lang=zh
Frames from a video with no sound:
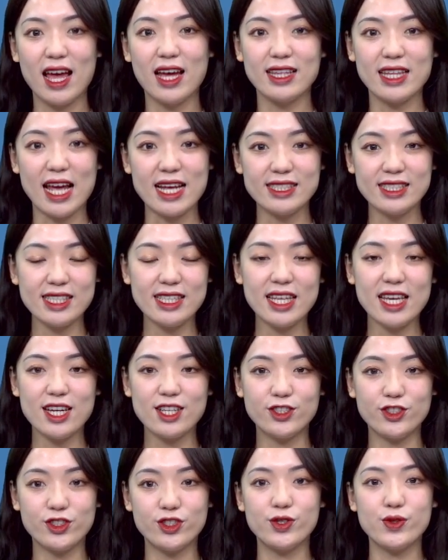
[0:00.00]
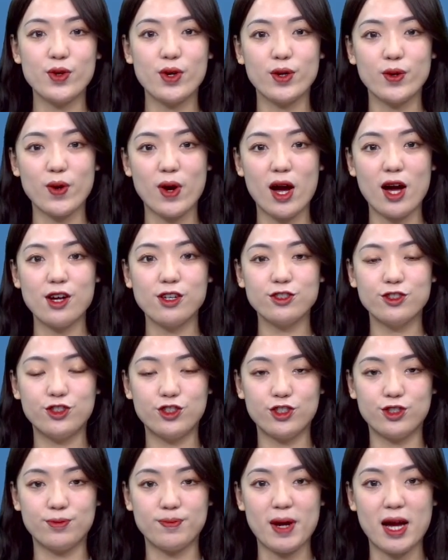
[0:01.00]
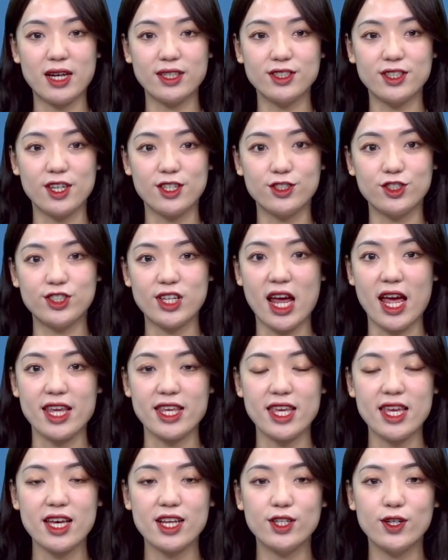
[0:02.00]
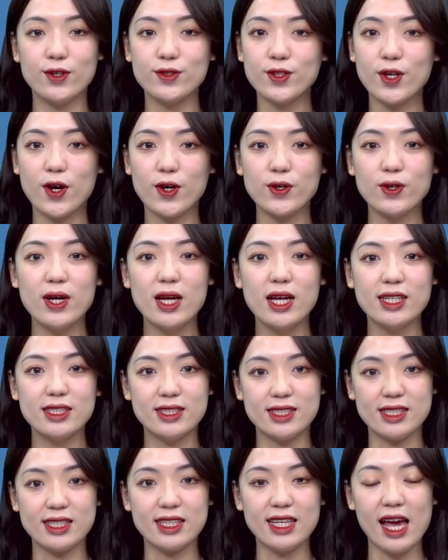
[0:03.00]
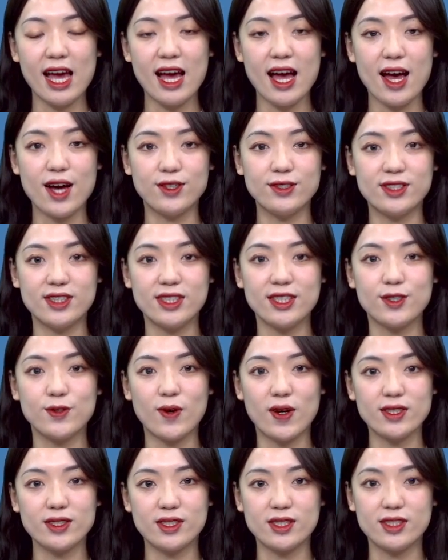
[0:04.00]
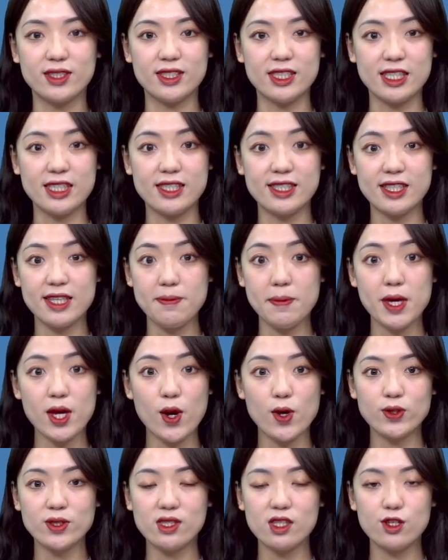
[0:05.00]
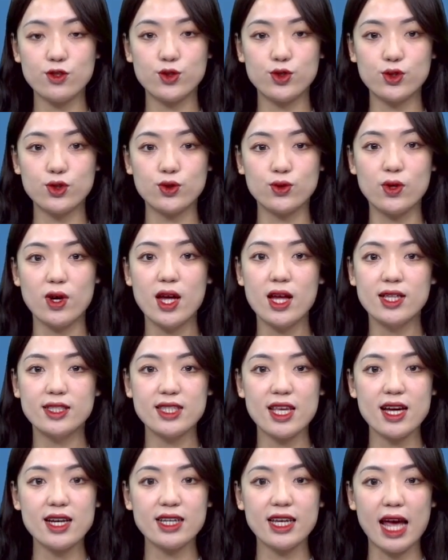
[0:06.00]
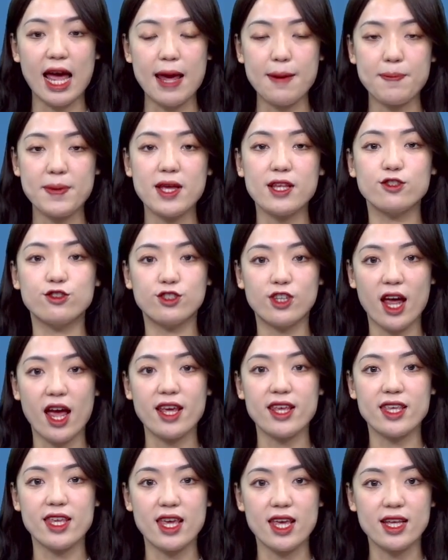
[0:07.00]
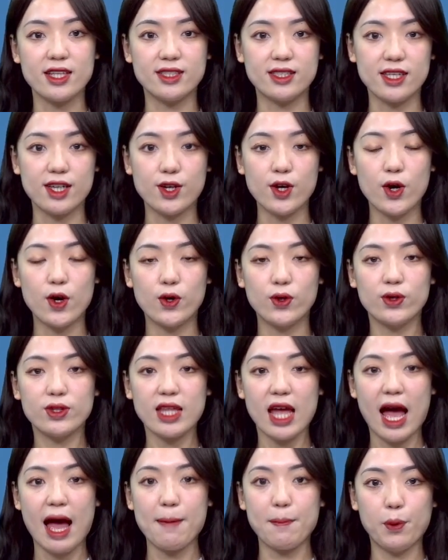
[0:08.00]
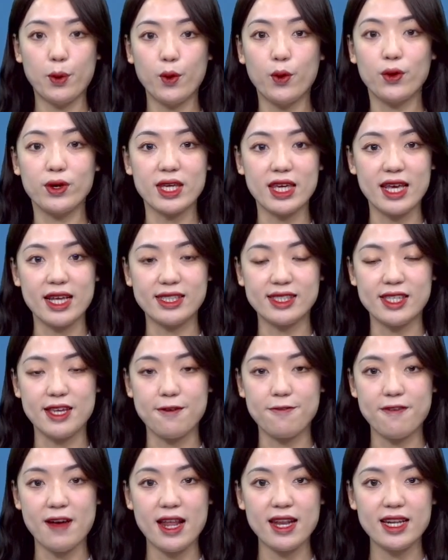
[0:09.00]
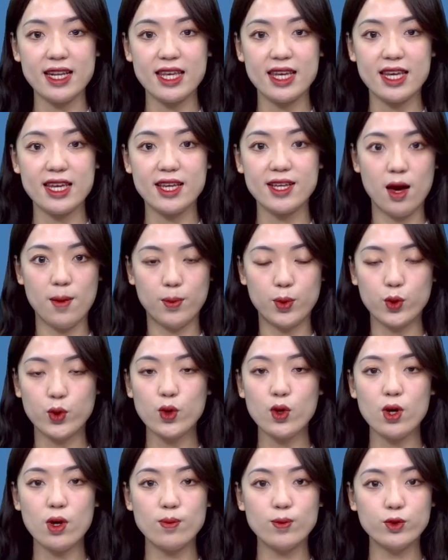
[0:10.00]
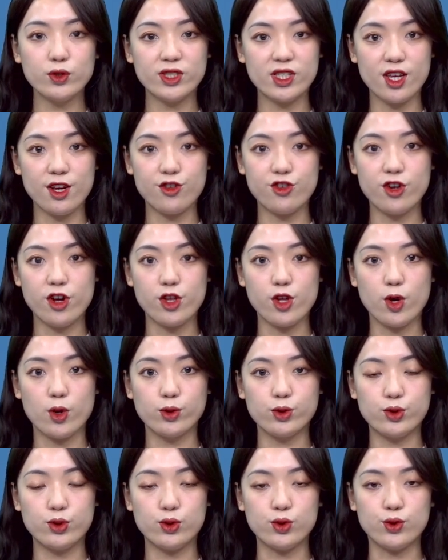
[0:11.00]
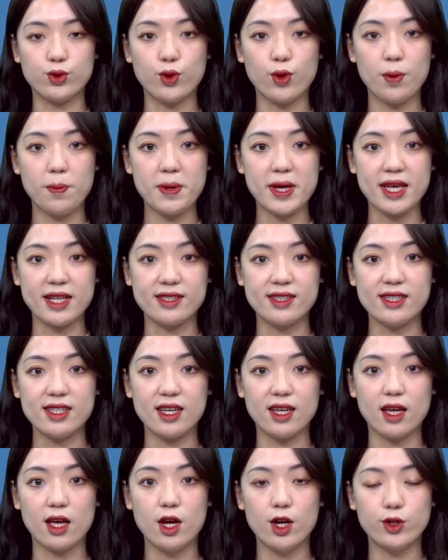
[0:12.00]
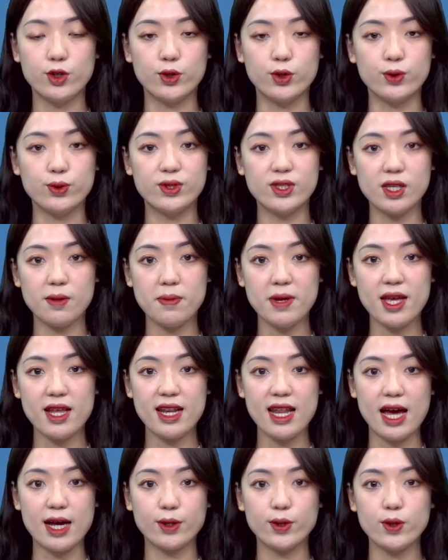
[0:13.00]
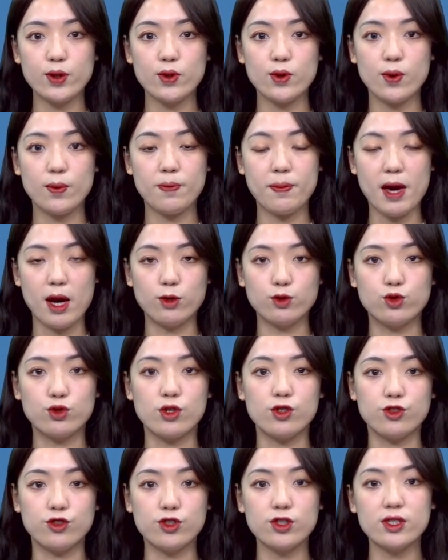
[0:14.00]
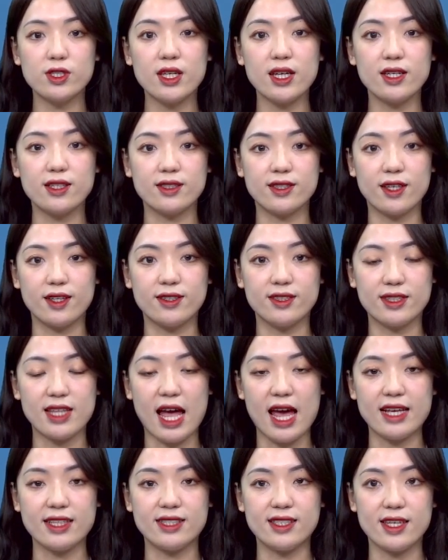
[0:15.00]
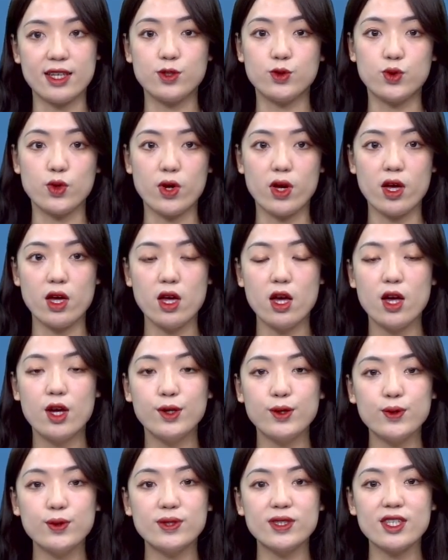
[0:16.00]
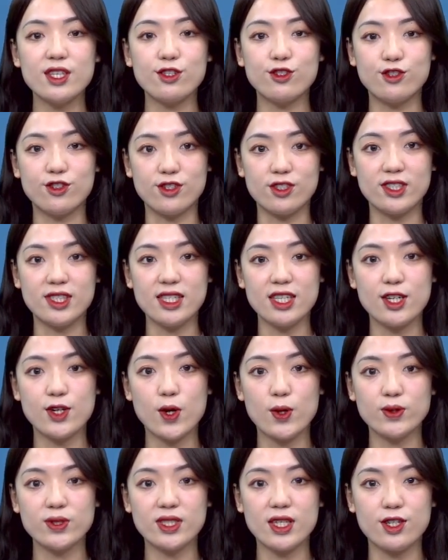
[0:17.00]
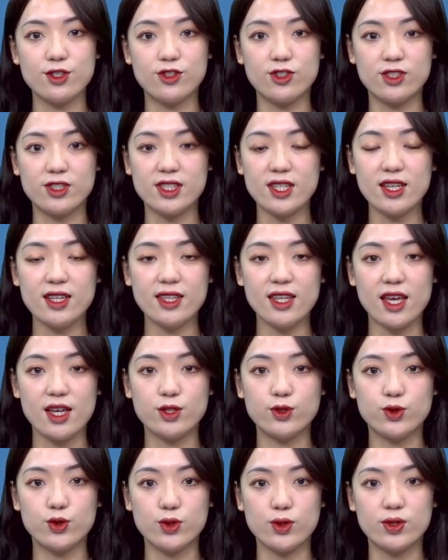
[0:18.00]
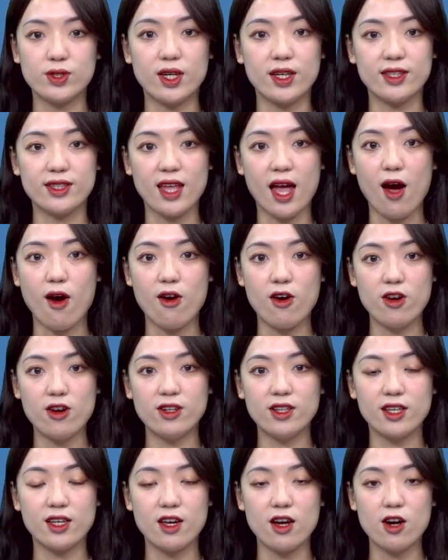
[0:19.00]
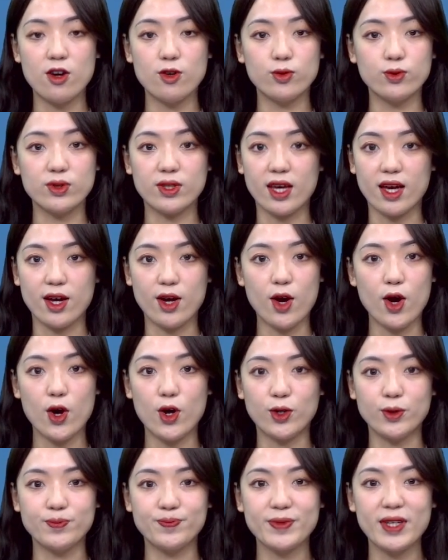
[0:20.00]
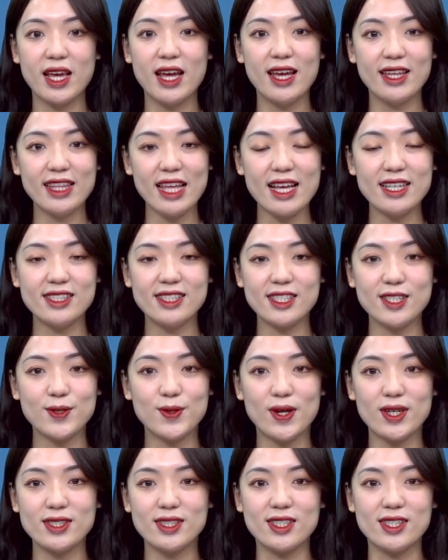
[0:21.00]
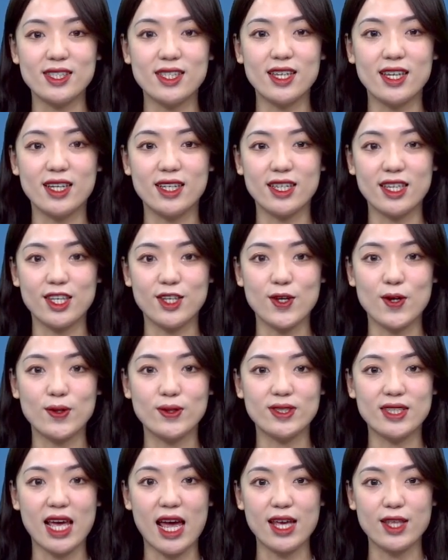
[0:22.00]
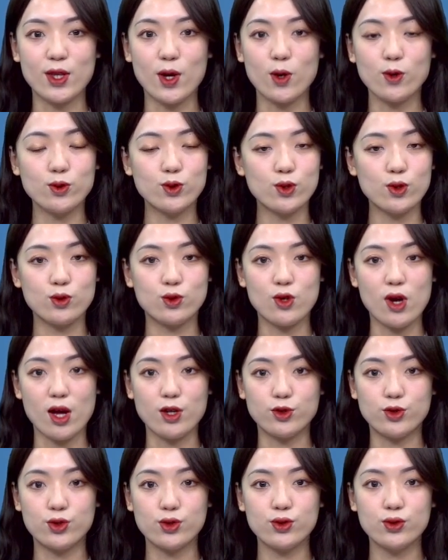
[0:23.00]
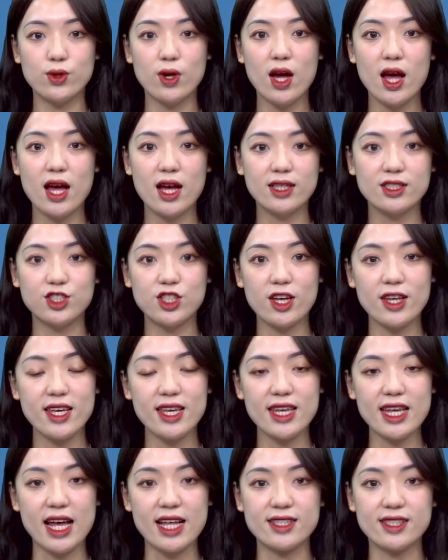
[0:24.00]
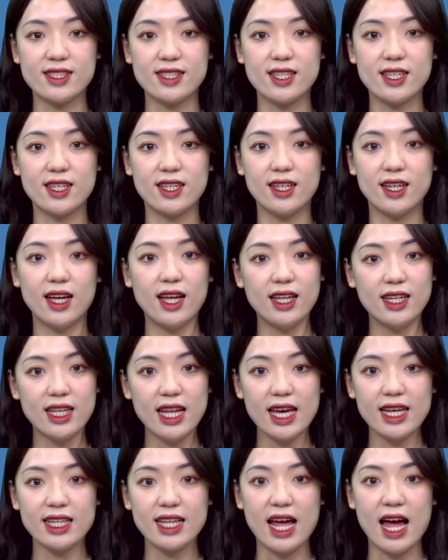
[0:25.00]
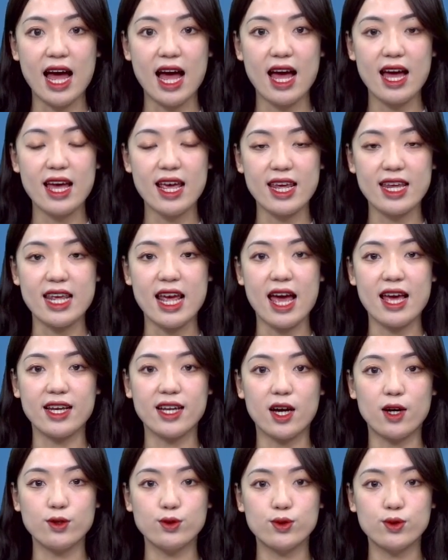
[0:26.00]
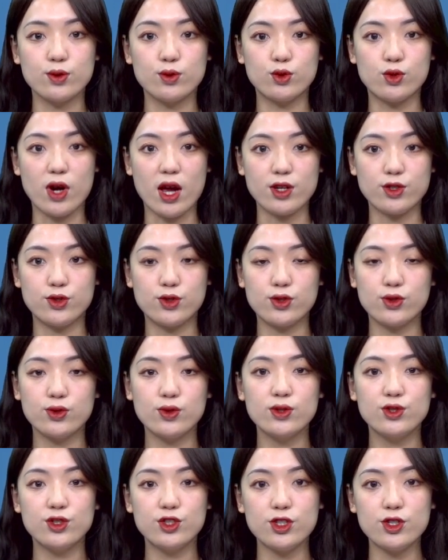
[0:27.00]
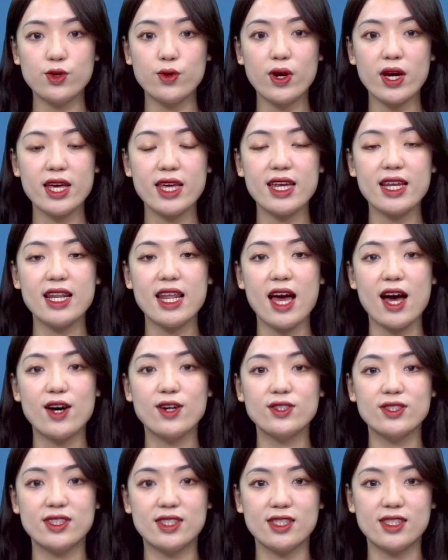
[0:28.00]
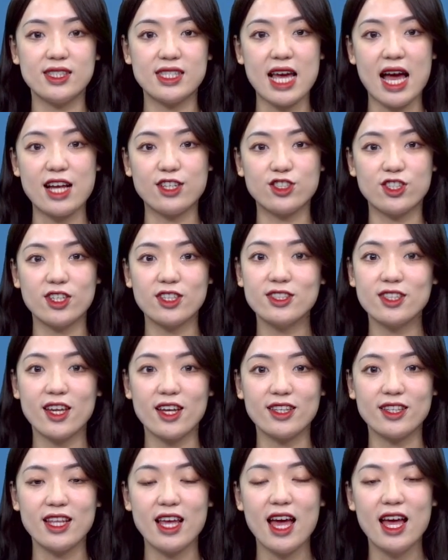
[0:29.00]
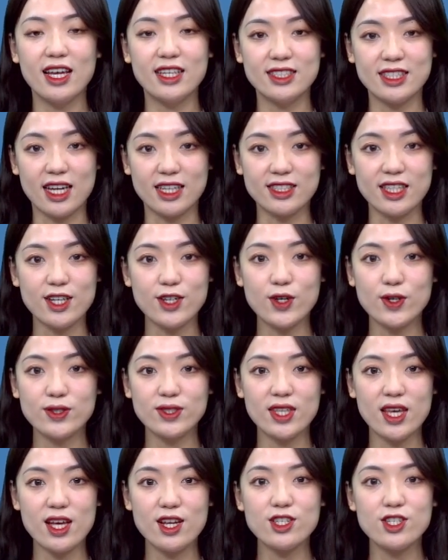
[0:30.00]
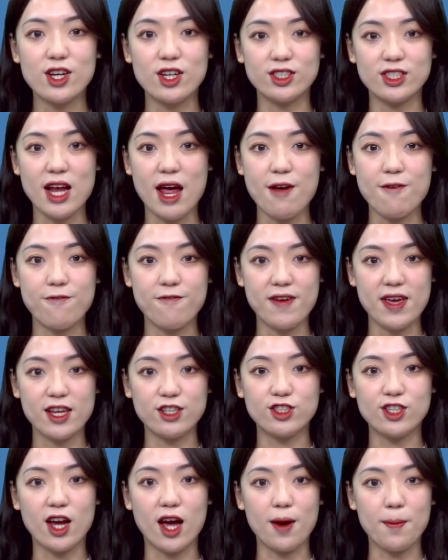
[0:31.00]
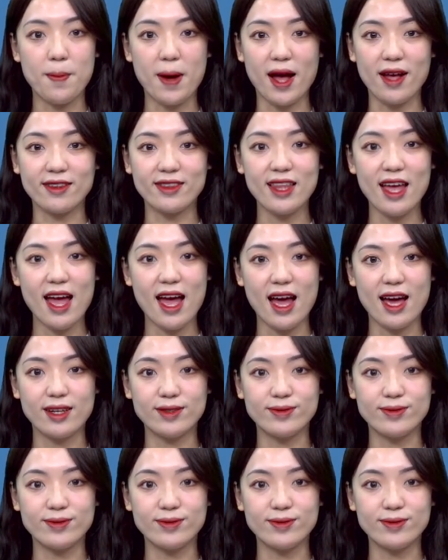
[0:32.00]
台积电、日月光、智邦等产业龙头其看好细光子及 CPU 技术，将改变产业结构，打破业界藩篱。不过，目前仍有许多瓶颈，如晶片良率、标准制定等待解决。预计实际贡献时间点需等到二零二五年后。但细光子可应用在通讯传输、声音感测、赖打 AI 高速传输、智慧医疗、自驾车等。想象空间仍然非常庞大，